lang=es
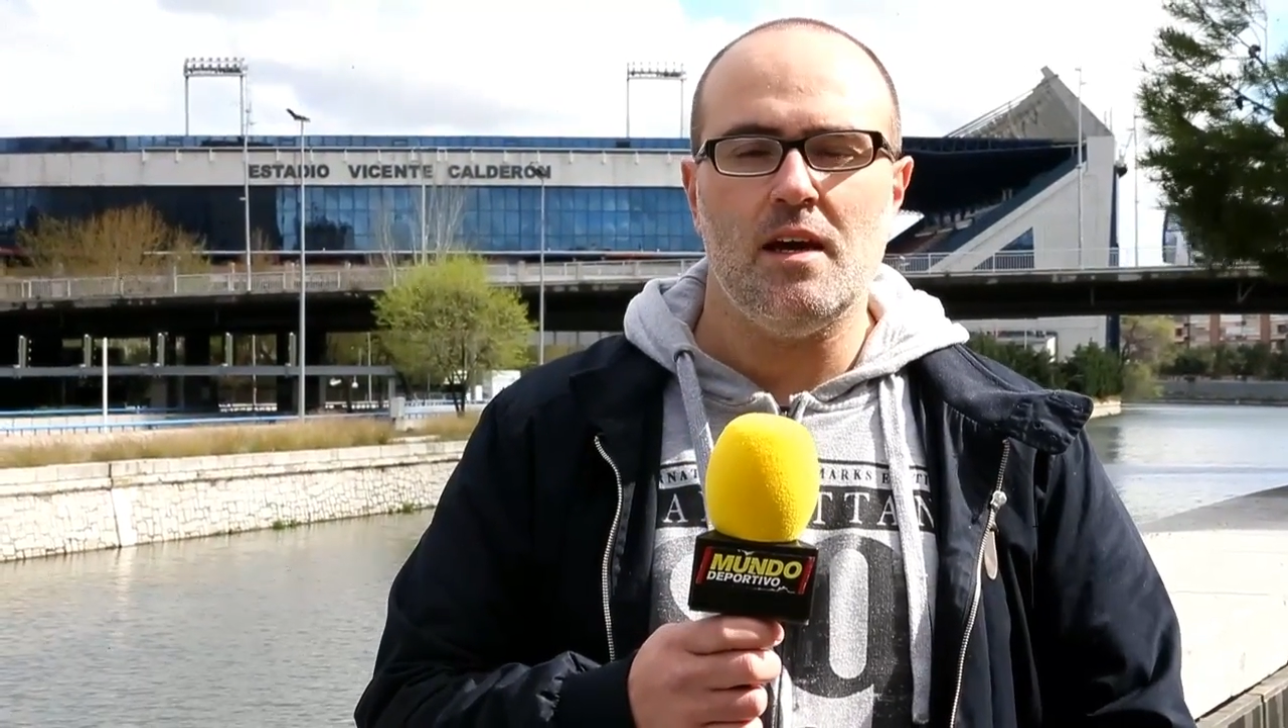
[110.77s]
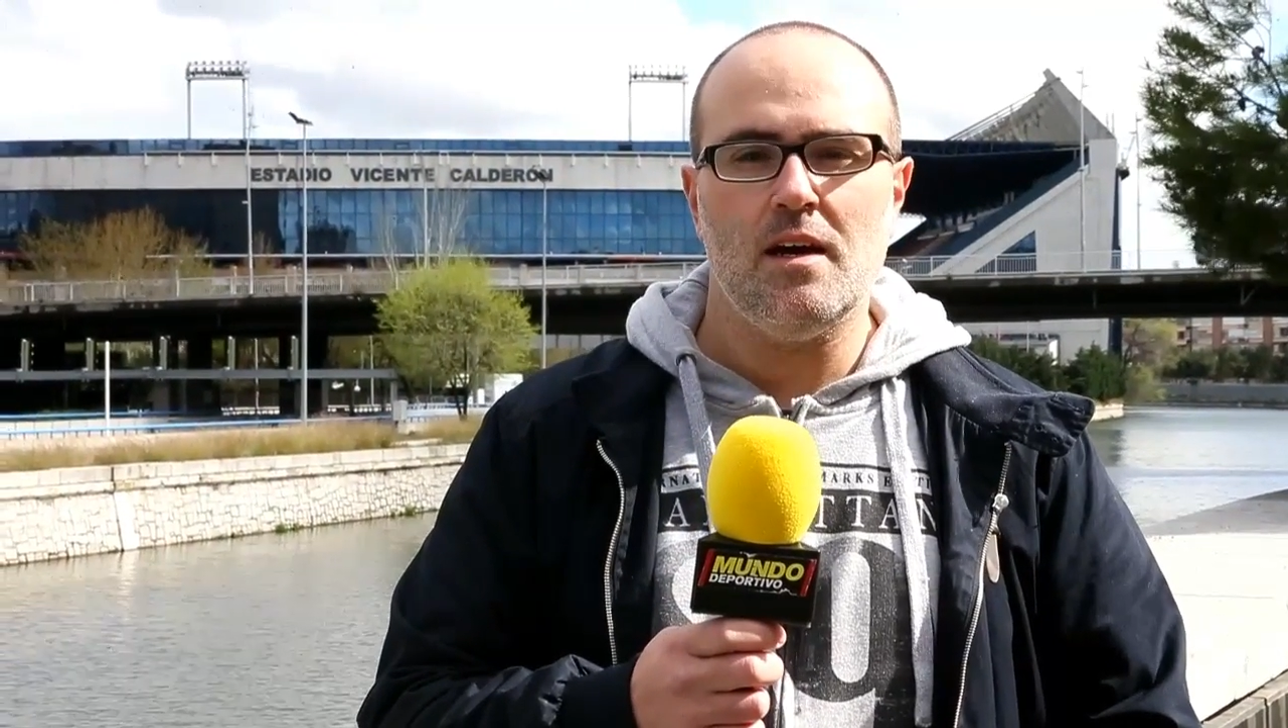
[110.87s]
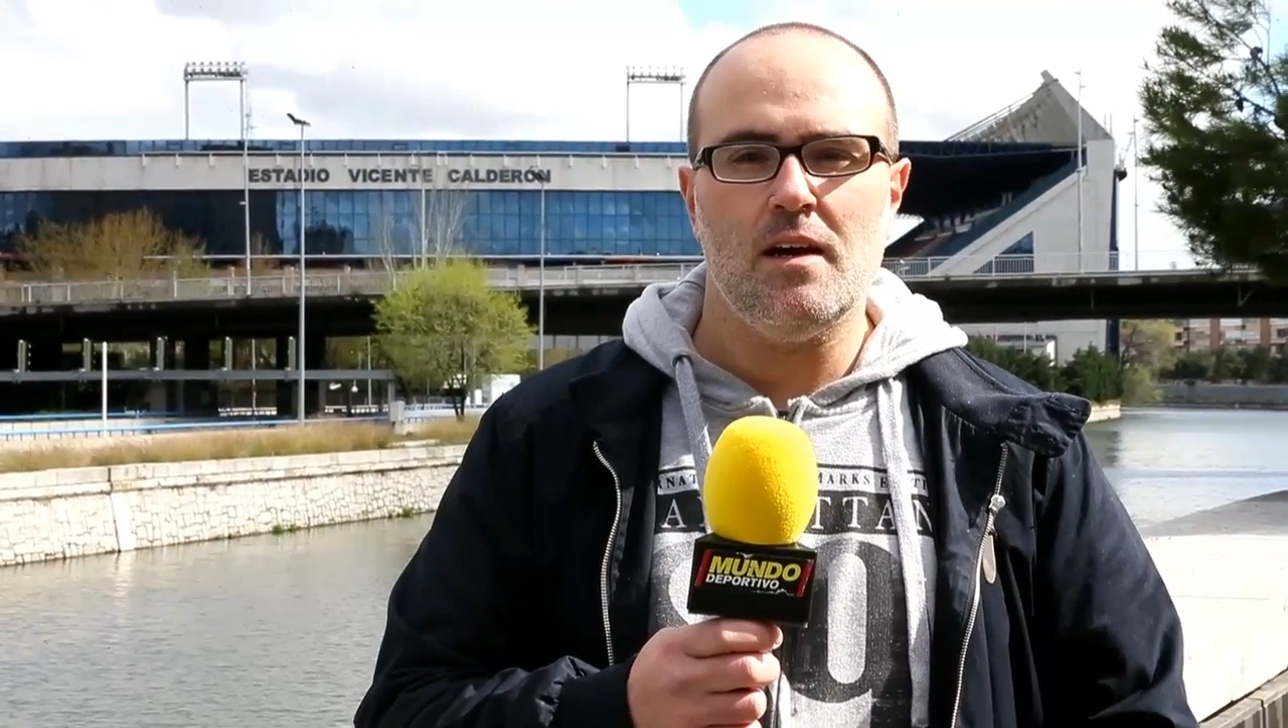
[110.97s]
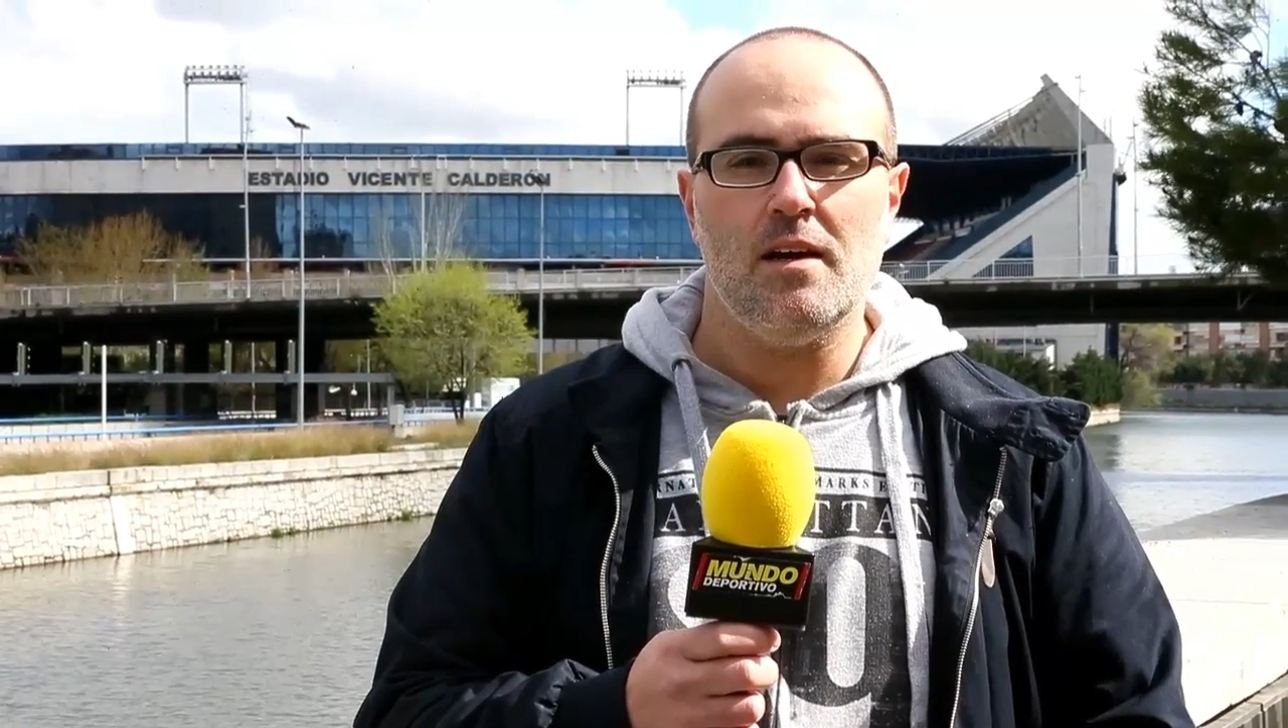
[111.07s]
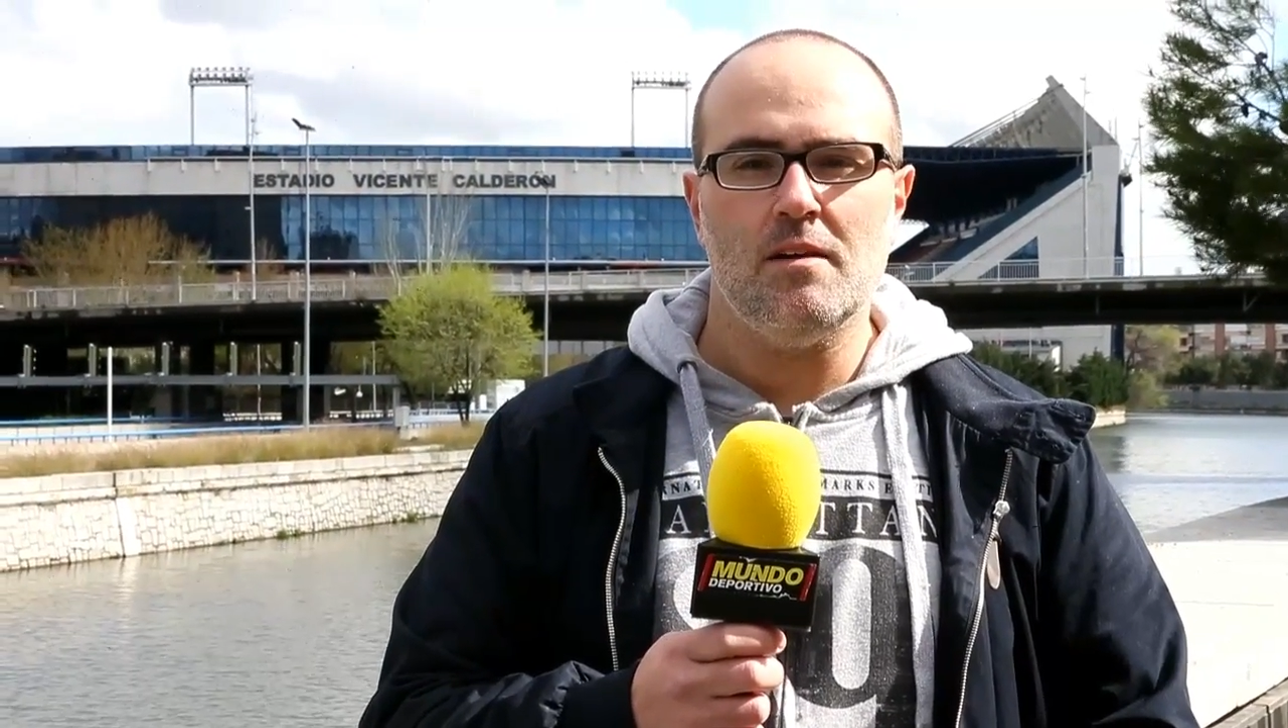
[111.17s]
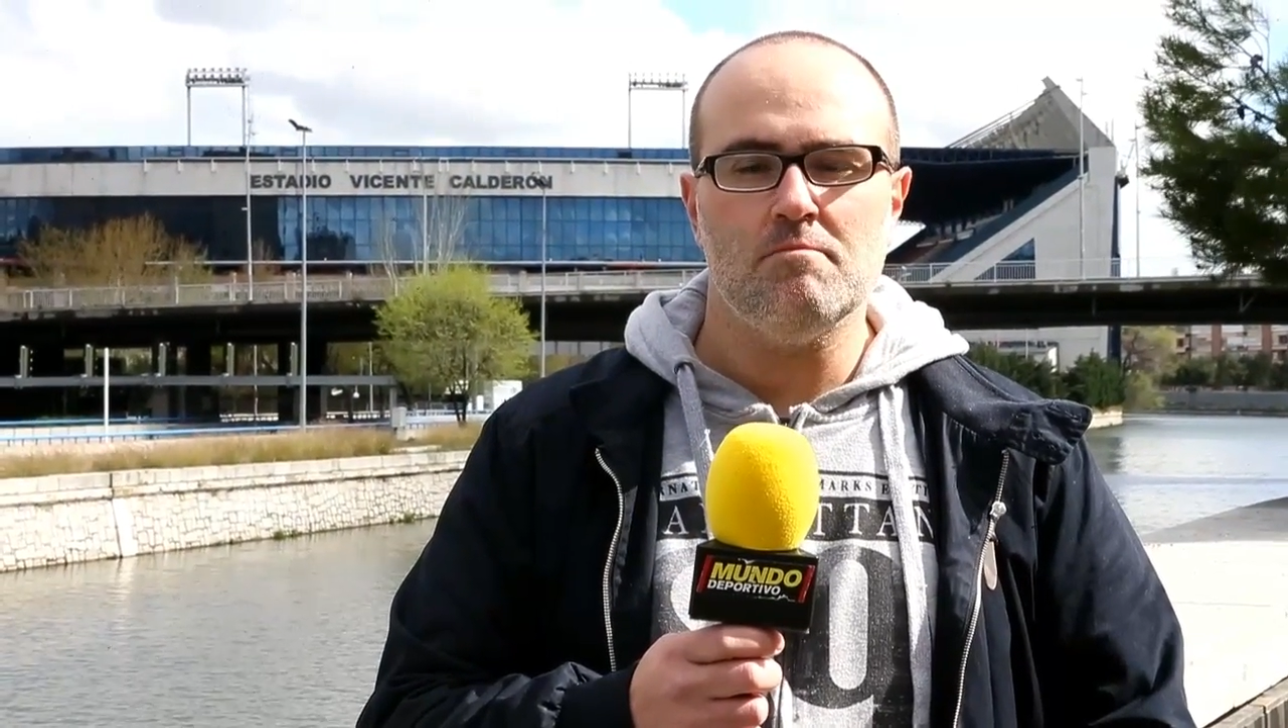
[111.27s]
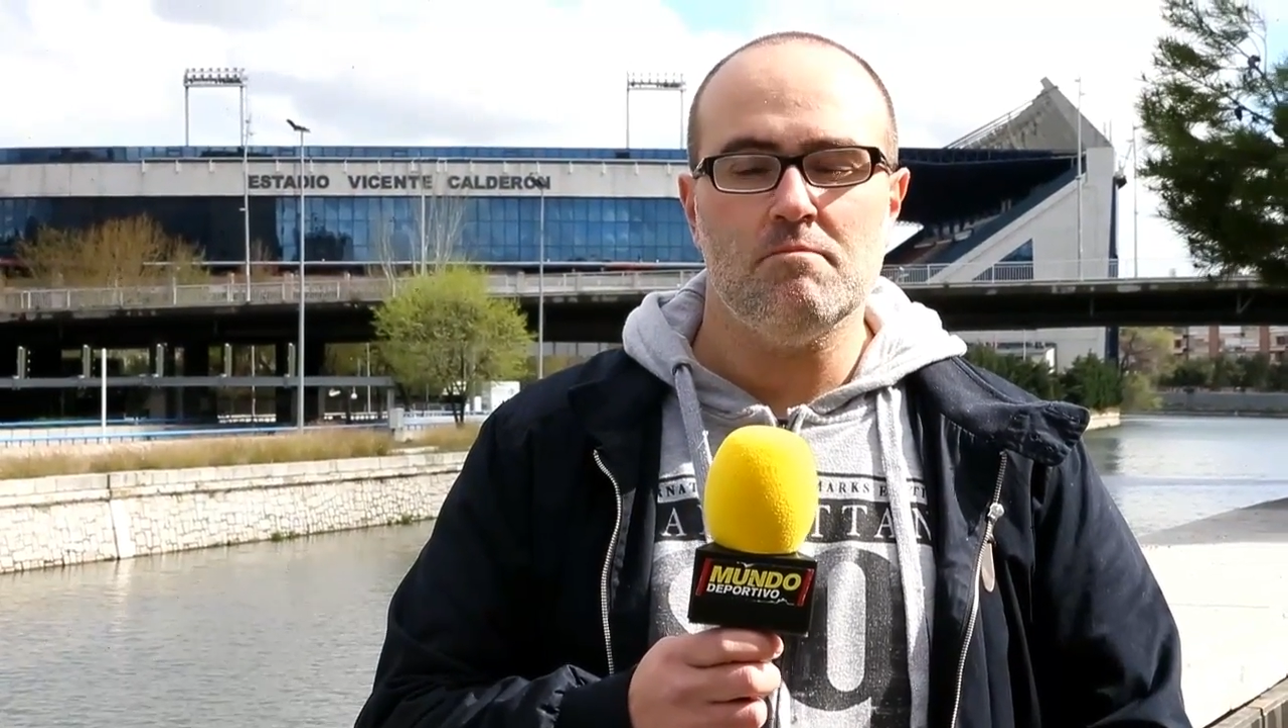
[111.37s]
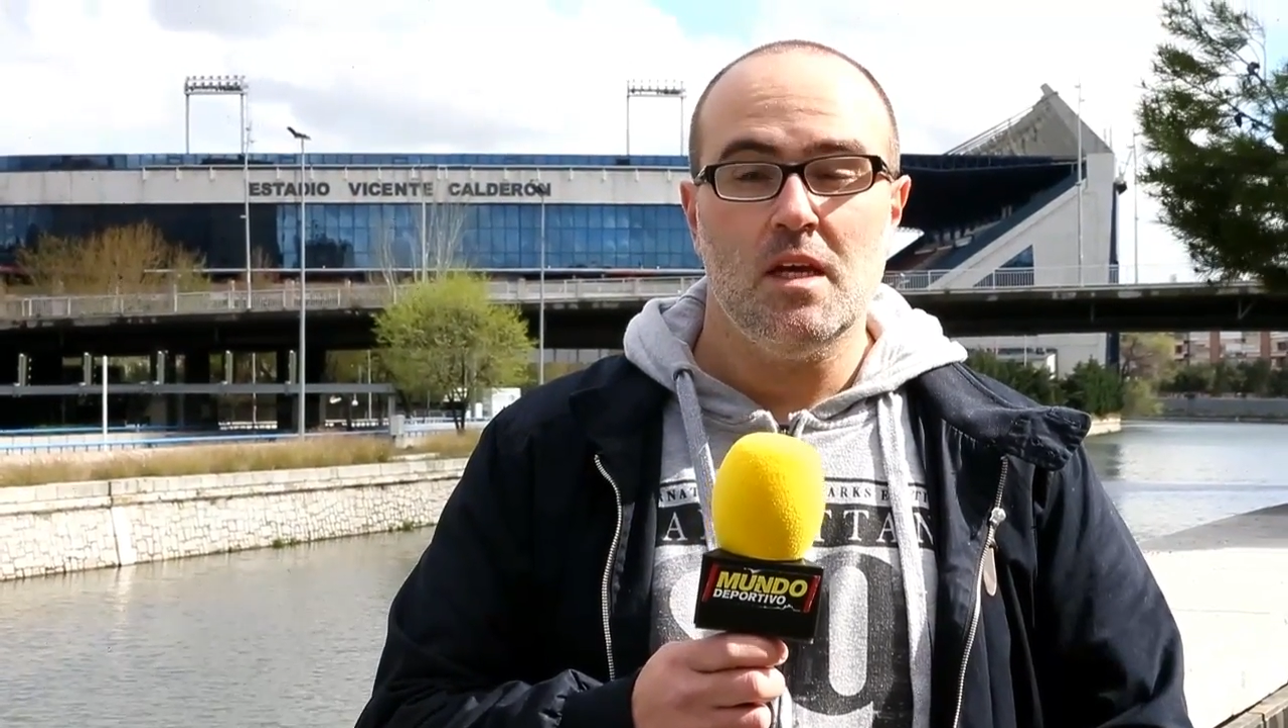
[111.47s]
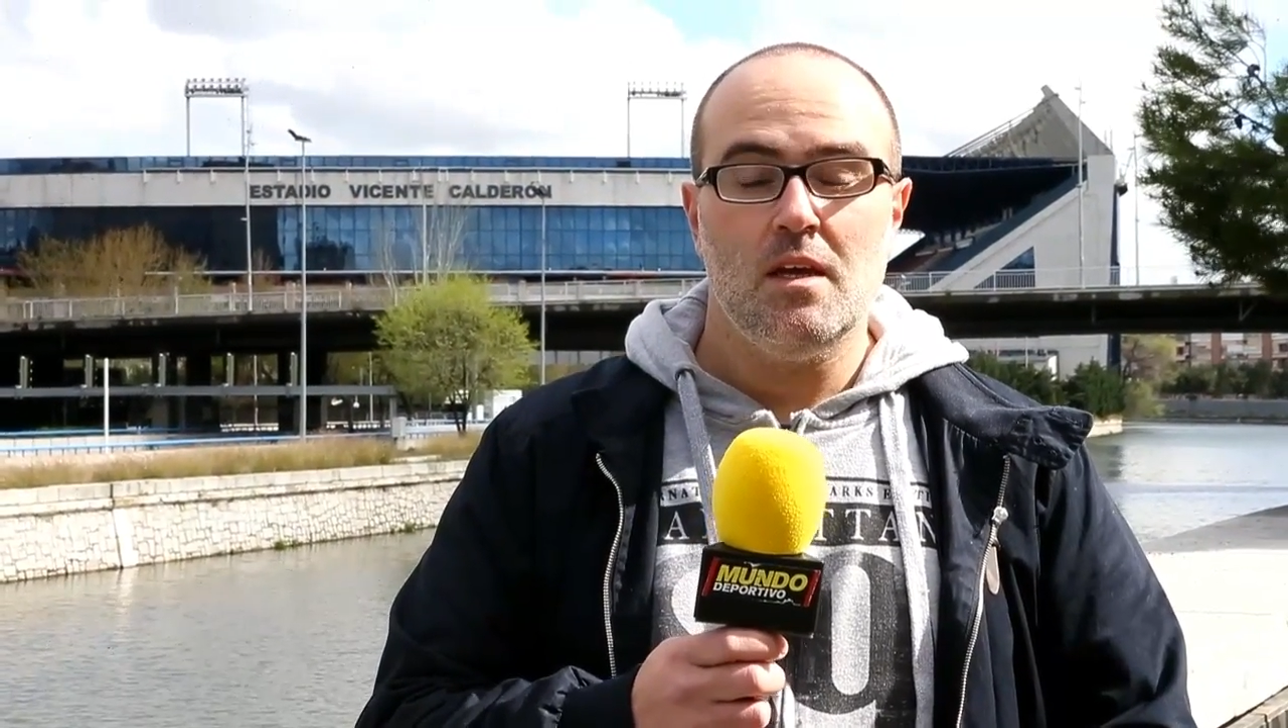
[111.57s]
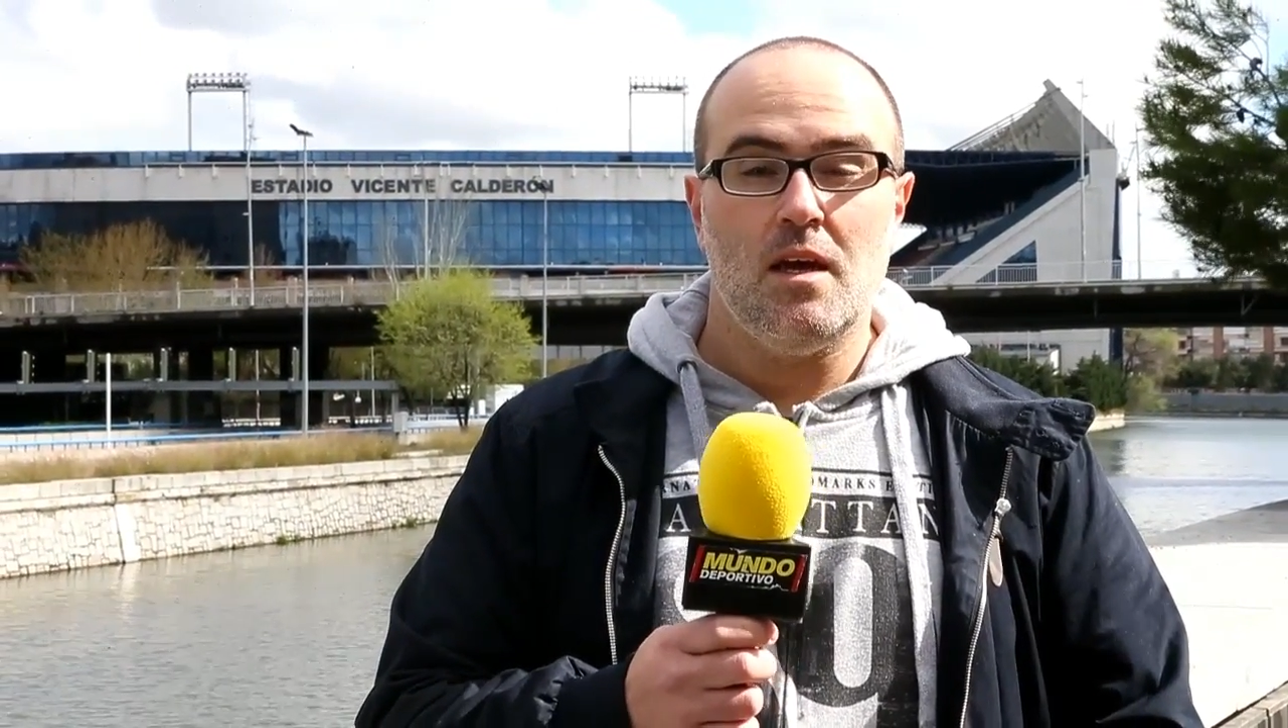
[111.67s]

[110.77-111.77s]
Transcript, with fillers: a, em,